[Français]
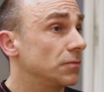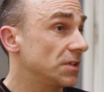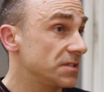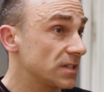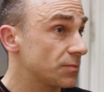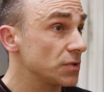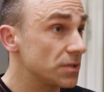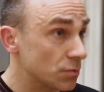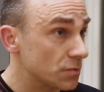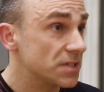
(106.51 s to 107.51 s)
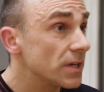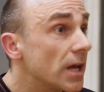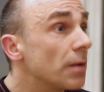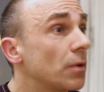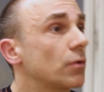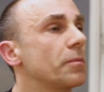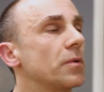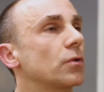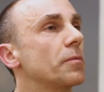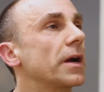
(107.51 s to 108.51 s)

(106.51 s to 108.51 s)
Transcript: des expositions célèbres qui ont,